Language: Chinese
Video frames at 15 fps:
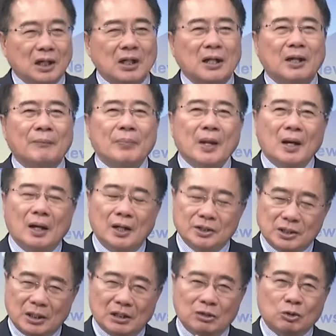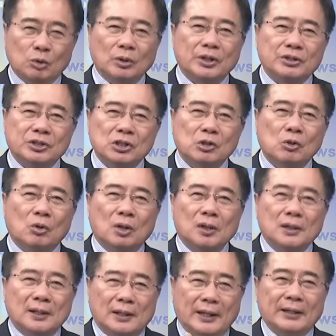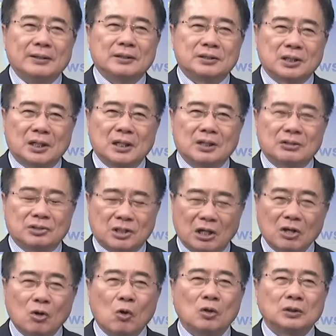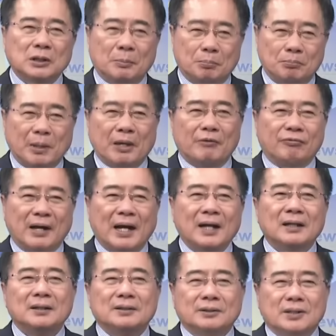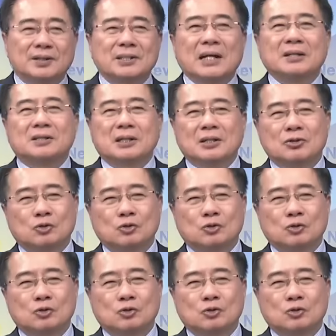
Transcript: 立了，而且很多人经过很这个成功的北伐的战争，